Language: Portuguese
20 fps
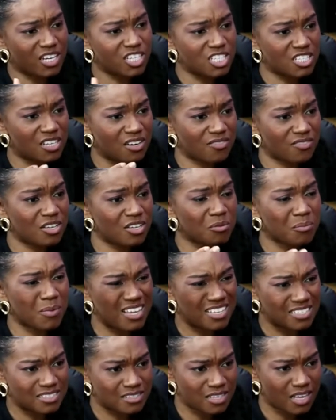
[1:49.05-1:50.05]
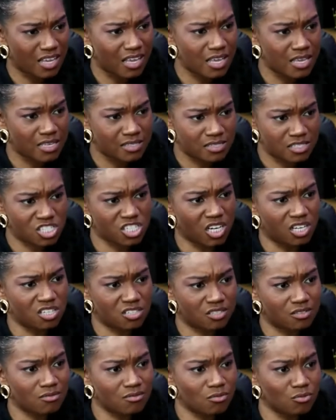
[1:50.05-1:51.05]
a gente vai ficando mais
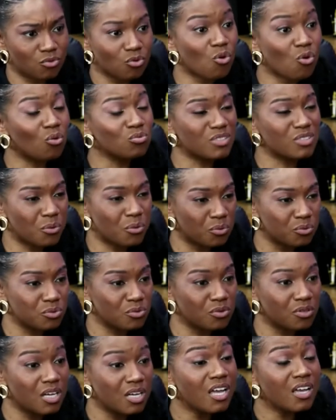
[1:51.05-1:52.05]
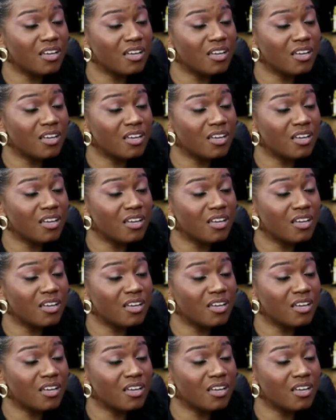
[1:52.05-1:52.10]
exigente no, no conteúdo.